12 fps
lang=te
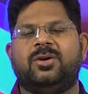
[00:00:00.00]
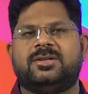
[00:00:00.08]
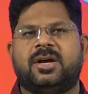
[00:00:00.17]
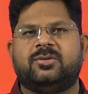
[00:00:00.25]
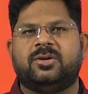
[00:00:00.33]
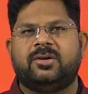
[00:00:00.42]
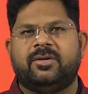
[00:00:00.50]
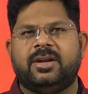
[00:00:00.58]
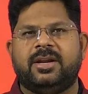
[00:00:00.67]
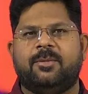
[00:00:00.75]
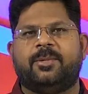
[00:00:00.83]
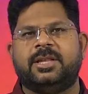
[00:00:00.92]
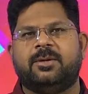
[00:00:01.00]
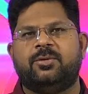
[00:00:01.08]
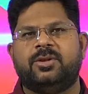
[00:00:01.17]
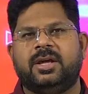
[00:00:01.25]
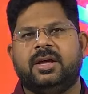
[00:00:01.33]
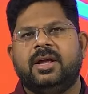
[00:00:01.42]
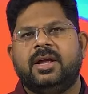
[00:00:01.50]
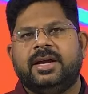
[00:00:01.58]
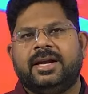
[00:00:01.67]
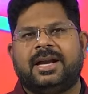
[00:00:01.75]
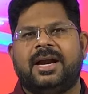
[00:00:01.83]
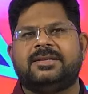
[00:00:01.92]
కొనసాగుతున్నటువంటి నేపథ్యం ఉంది
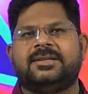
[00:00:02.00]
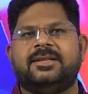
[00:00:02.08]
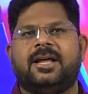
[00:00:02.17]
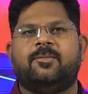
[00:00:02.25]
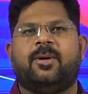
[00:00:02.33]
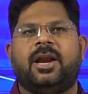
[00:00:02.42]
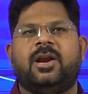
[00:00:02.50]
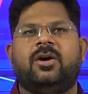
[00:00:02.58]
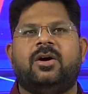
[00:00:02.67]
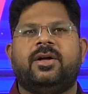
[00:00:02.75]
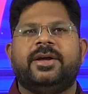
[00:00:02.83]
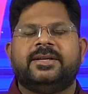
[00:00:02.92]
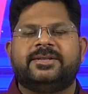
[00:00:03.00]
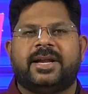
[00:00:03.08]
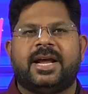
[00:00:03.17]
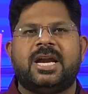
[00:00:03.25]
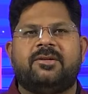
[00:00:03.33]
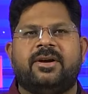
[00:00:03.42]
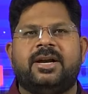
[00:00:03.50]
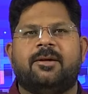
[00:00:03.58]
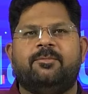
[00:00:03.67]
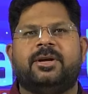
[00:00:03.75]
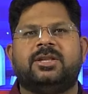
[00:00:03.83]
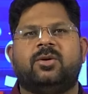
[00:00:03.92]
ఇట్లాంటి సందర్భాల్లో సరైనటువంటి
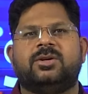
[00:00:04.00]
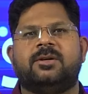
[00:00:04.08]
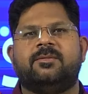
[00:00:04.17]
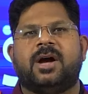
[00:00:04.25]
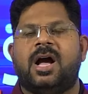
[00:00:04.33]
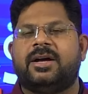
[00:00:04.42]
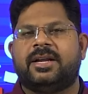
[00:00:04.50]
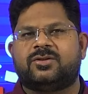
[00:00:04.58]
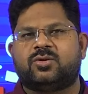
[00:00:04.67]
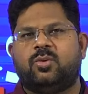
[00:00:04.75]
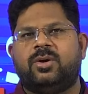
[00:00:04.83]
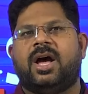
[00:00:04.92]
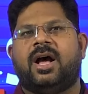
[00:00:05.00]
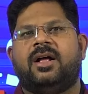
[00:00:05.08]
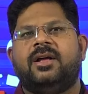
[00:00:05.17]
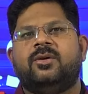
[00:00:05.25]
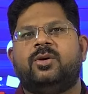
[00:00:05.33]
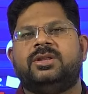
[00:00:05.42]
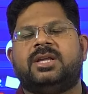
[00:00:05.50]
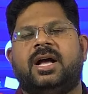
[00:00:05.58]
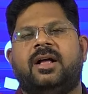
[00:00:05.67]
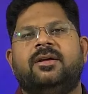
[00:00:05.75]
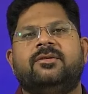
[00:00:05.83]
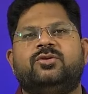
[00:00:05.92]
అభ్యర్థి కోసం కాంగ్రెస్ కూడా కొంత
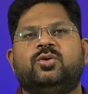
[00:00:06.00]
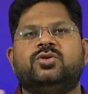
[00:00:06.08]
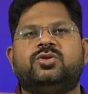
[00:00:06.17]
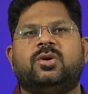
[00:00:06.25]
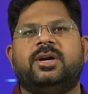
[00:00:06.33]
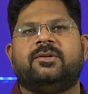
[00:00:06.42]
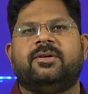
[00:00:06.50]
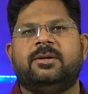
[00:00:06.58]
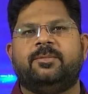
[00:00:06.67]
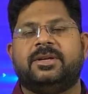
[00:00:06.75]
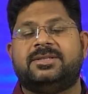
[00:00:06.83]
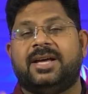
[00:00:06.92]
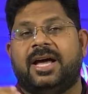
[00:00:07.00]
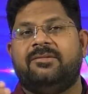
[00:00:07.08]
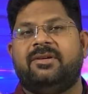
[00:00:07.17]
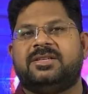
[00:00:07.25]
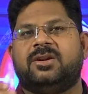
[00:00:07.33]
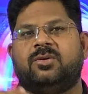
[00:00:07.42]
చూస్తున్నటువంటి పరిస్థితి అన్వేషణ